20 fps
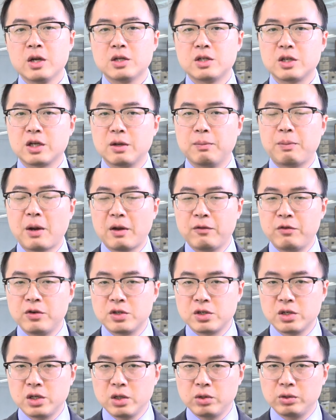这个百
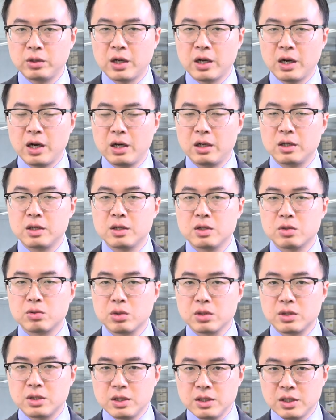分之六点二
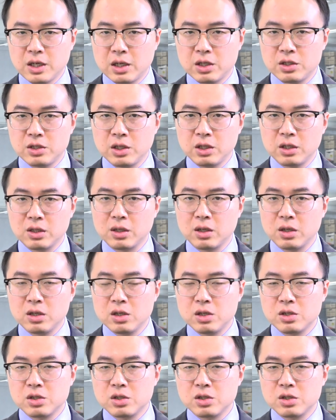所增加的金额，